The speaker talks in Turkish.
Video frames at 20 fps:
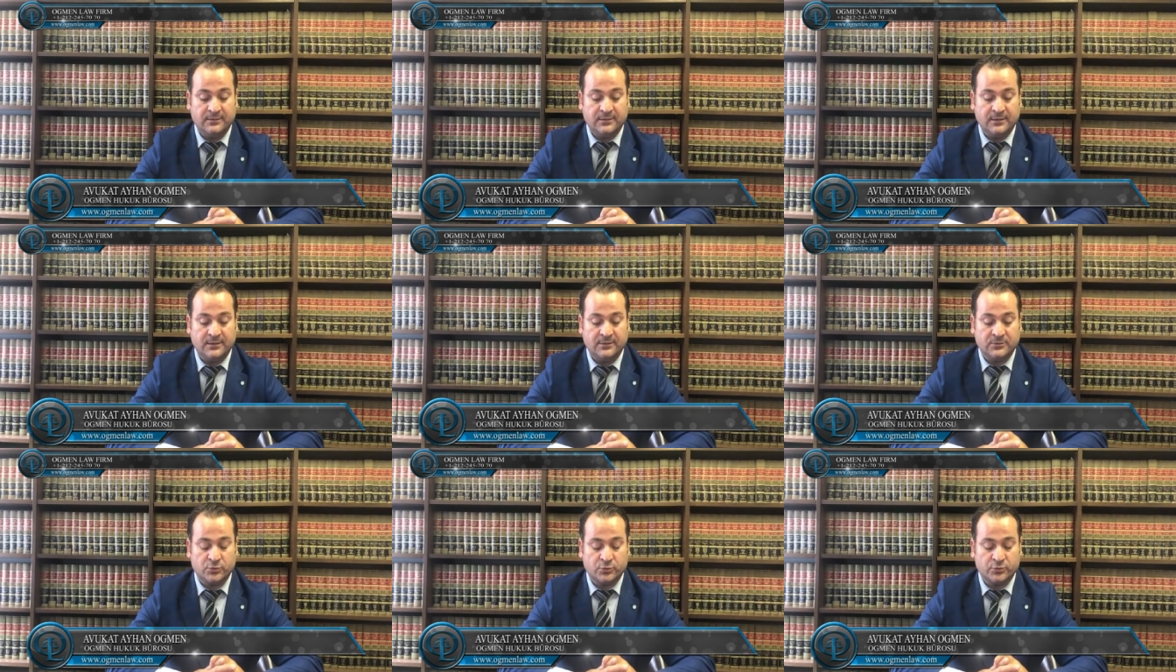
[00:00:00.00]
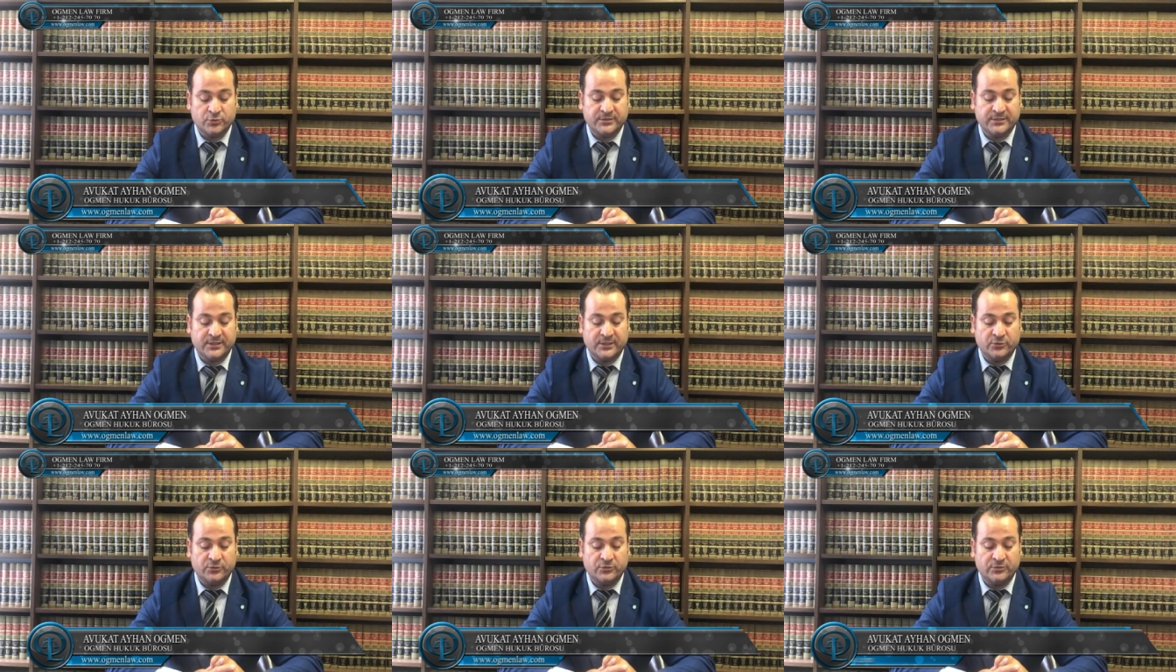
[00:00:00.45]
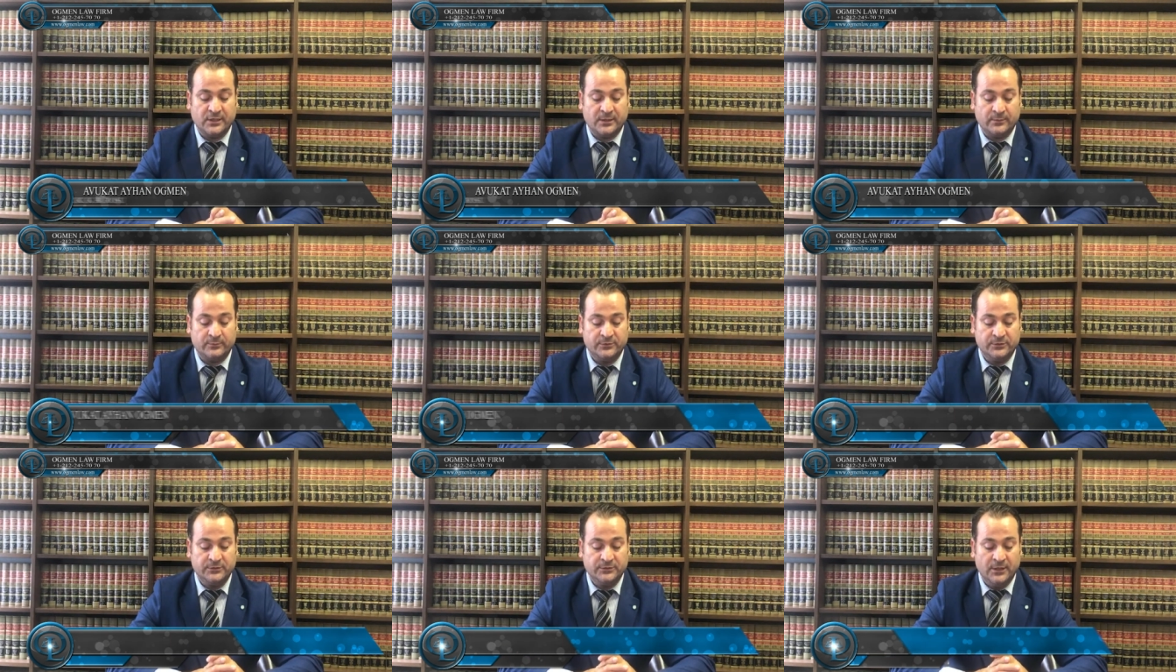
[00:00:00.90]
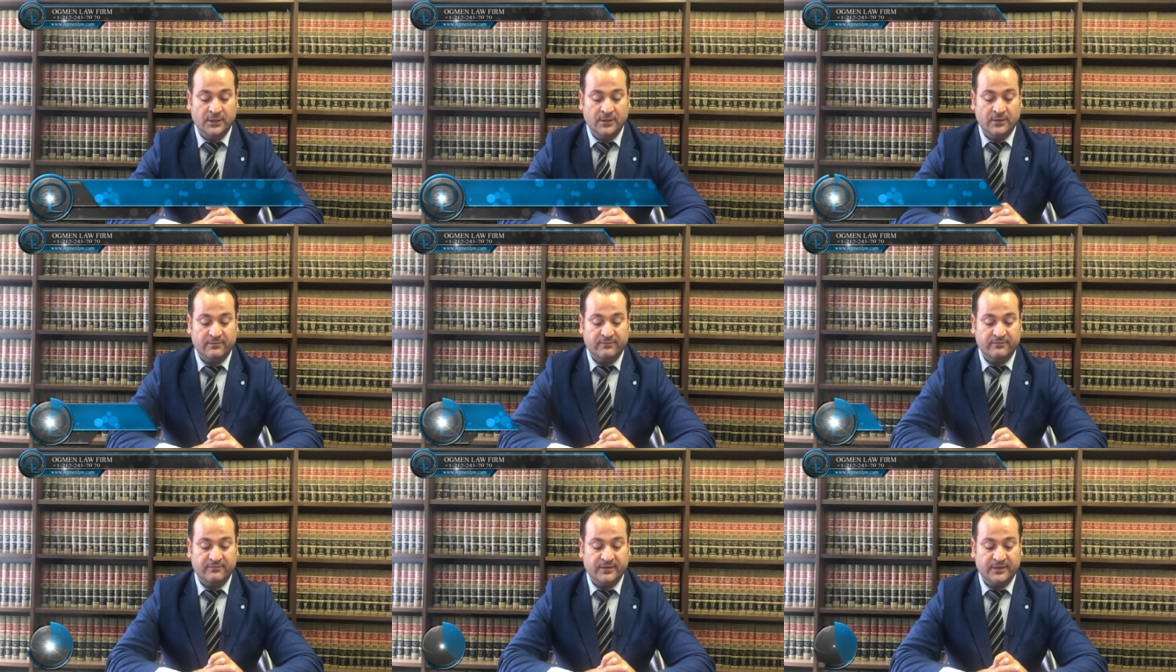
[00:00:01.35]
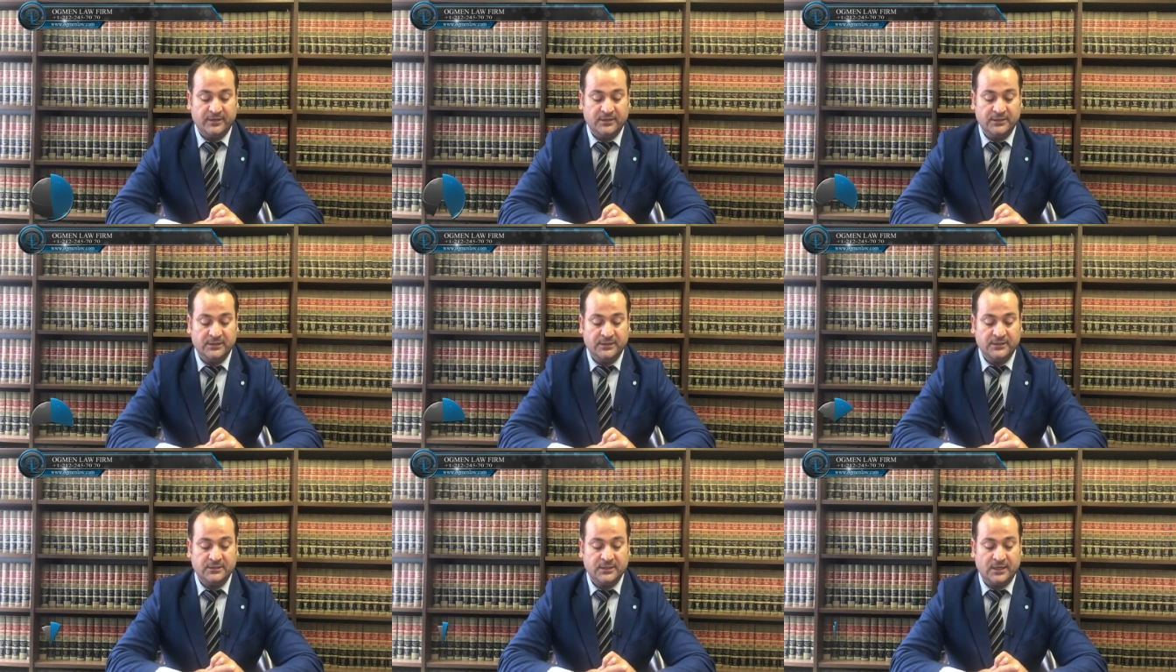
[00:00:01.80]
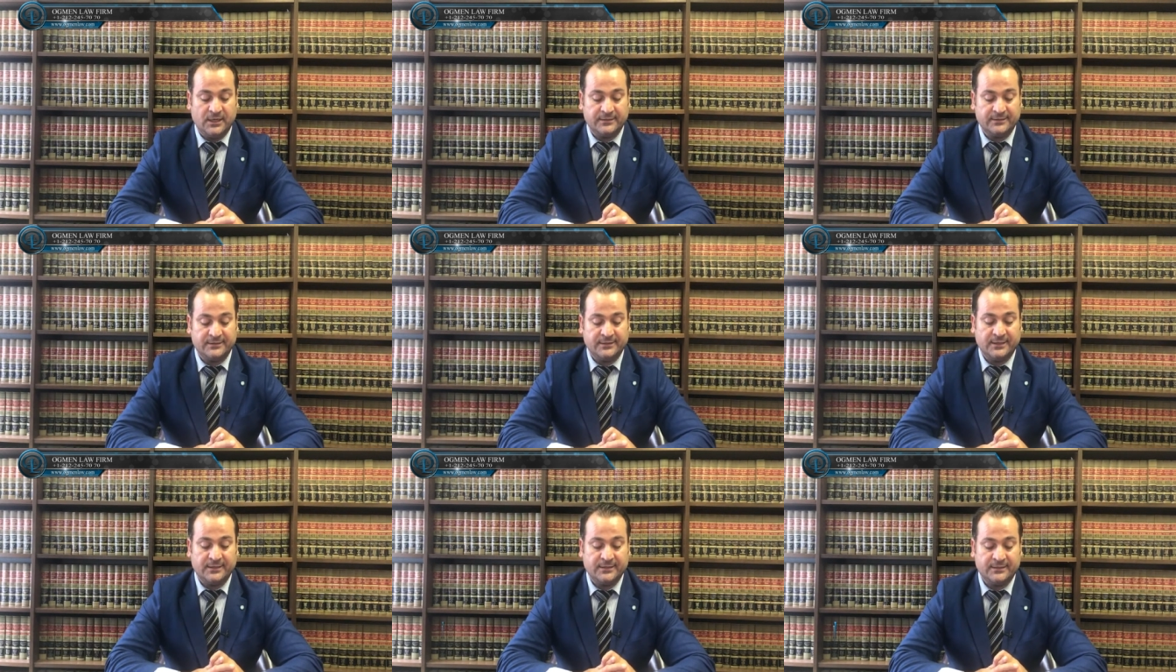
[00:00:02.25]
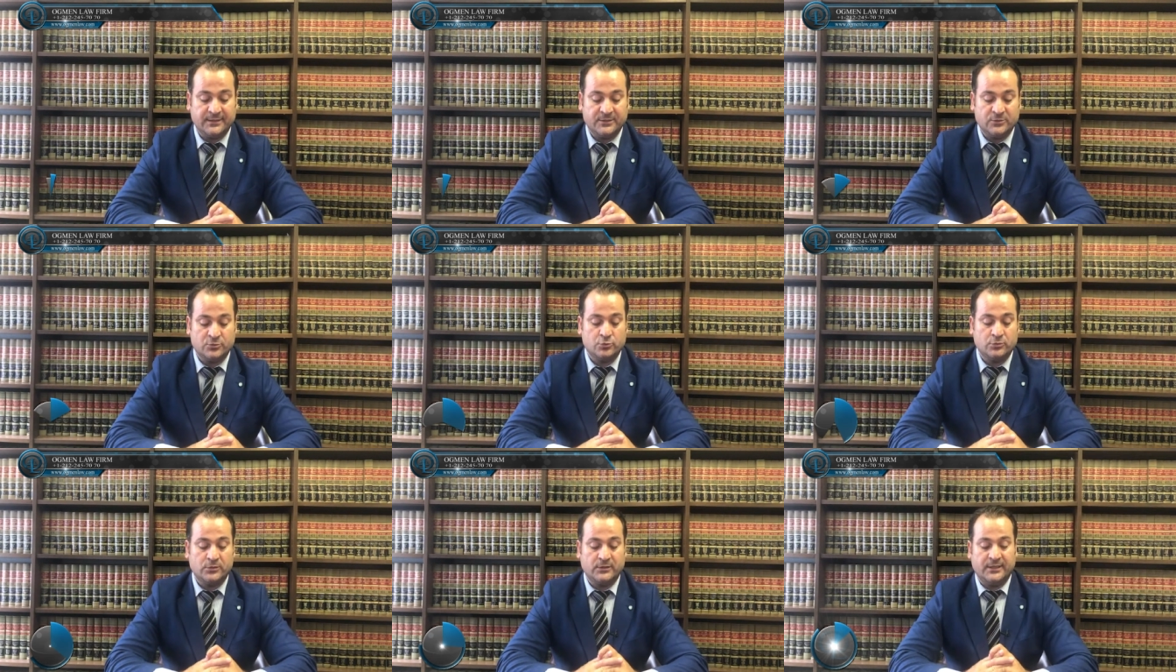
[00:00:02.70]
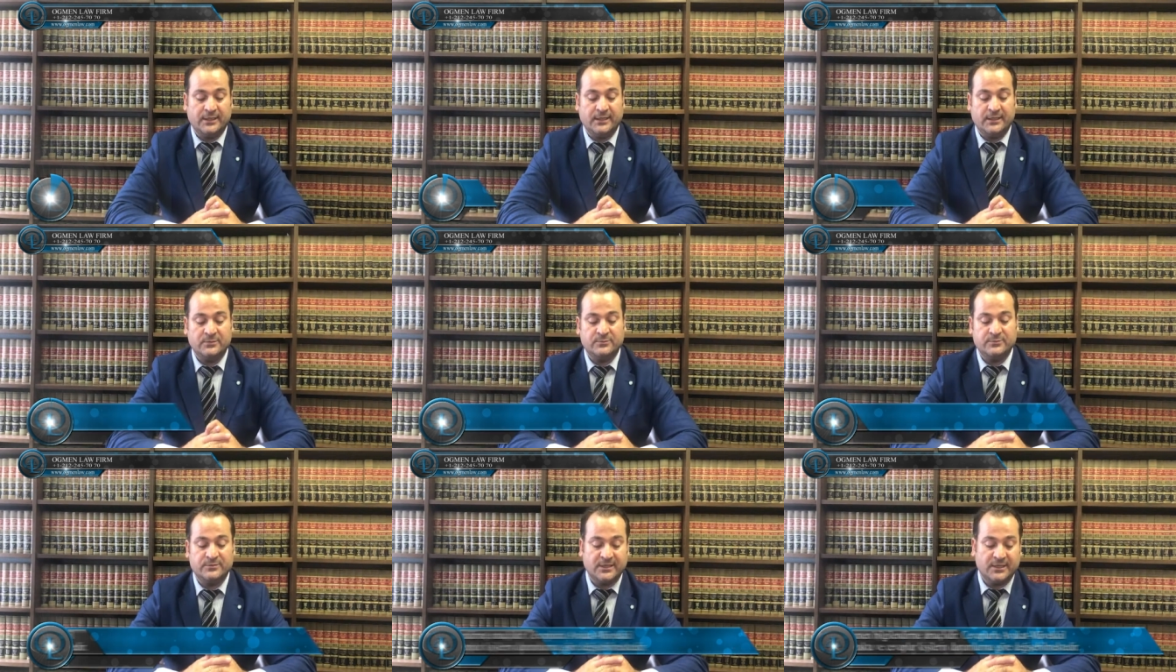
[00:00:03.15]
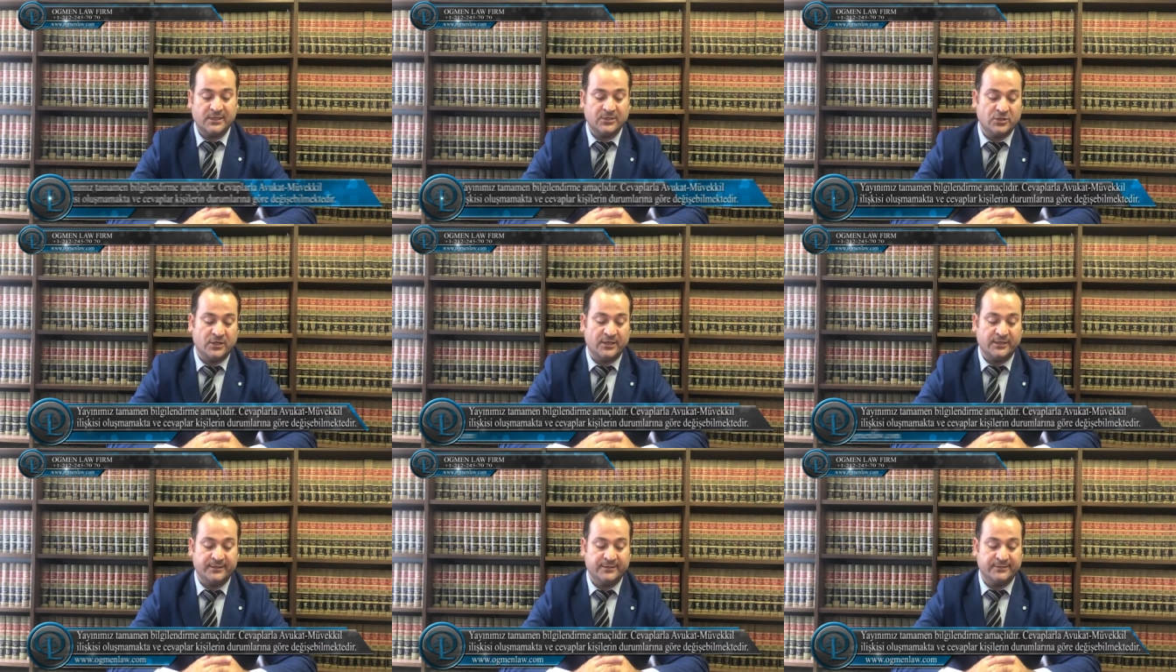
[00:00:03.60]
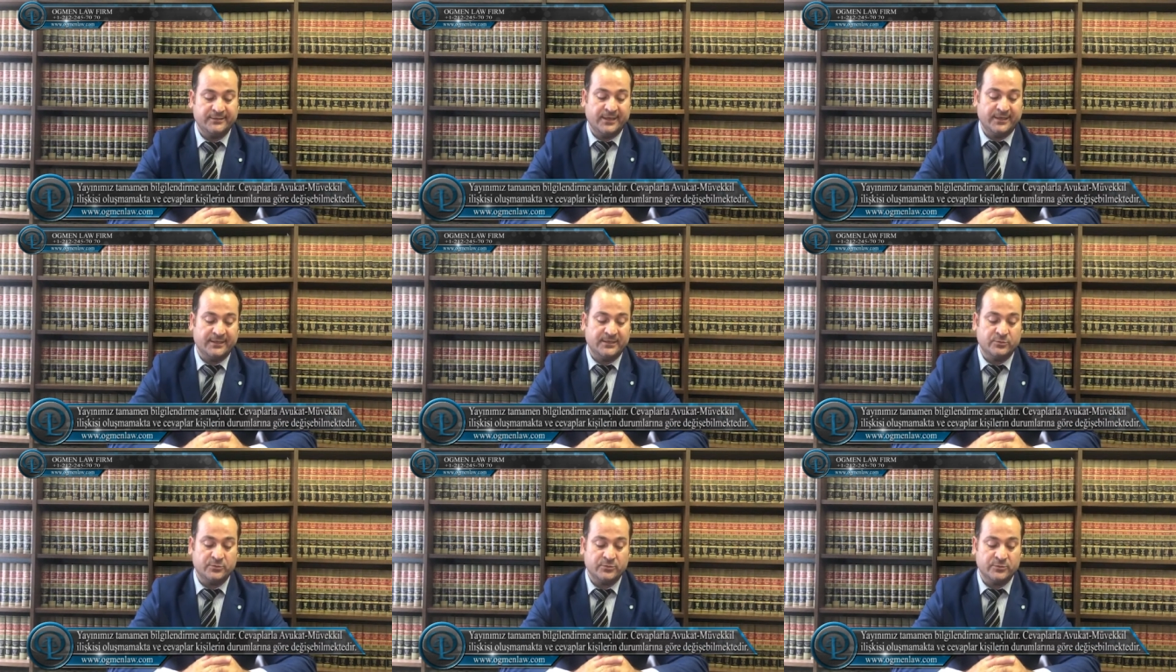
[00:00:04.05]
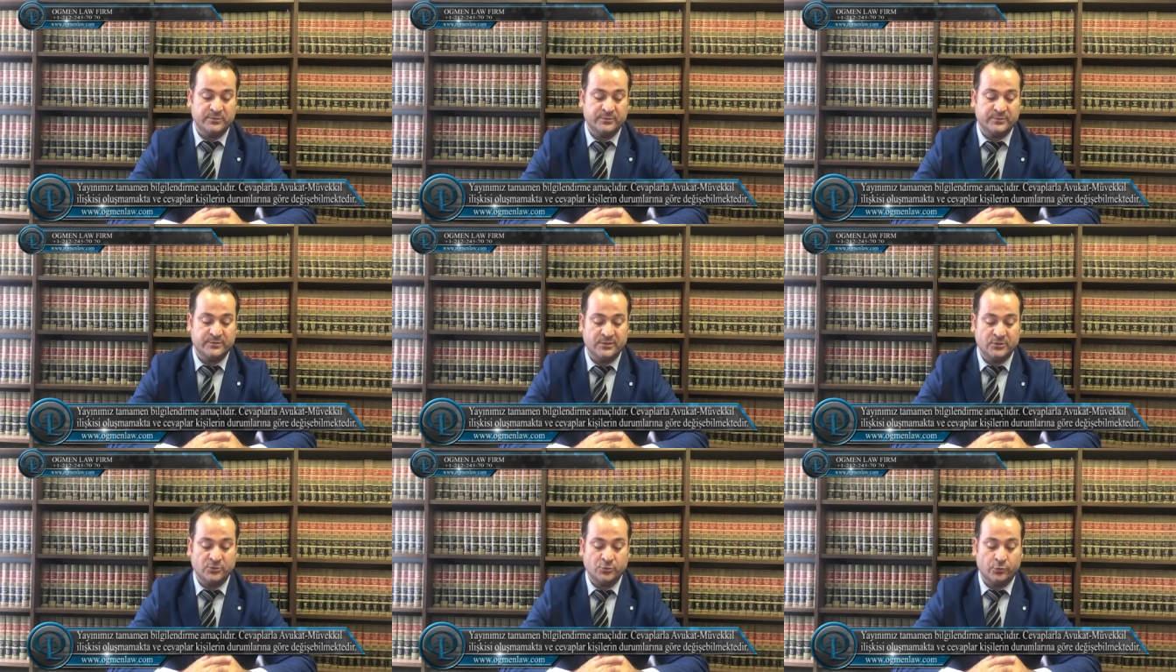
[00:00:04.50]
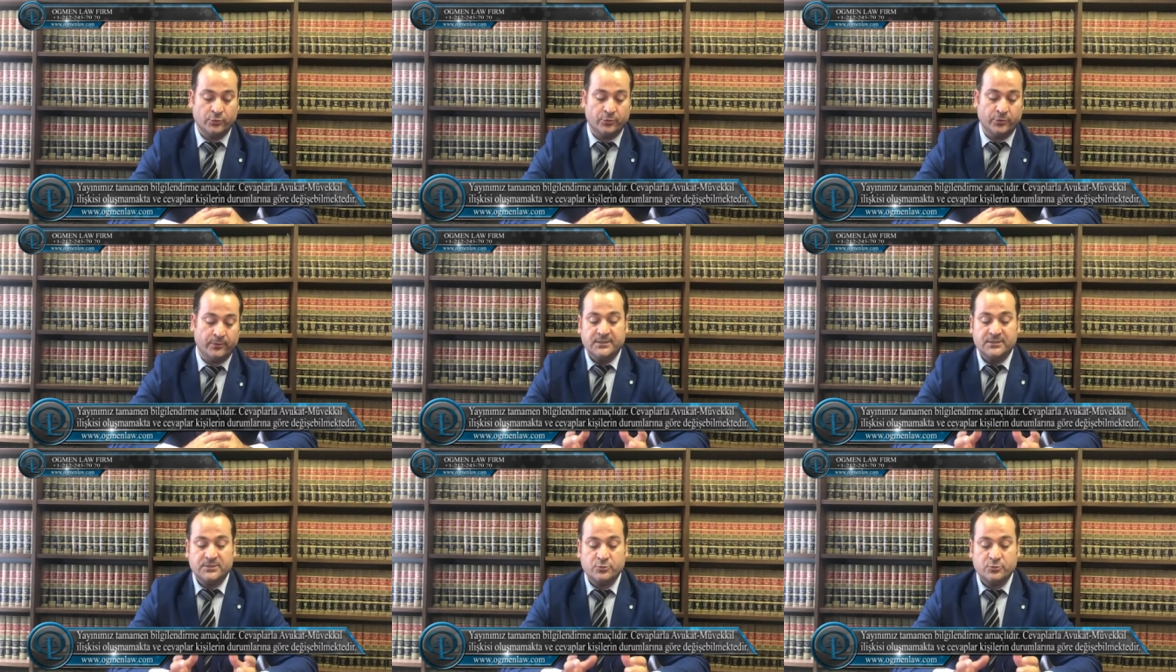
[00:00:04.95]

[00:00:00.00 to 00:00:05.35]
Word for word: e, Social Security Number ve Green Card ne kadar sürede elimize geçer diye takipçimiz bize soruyor.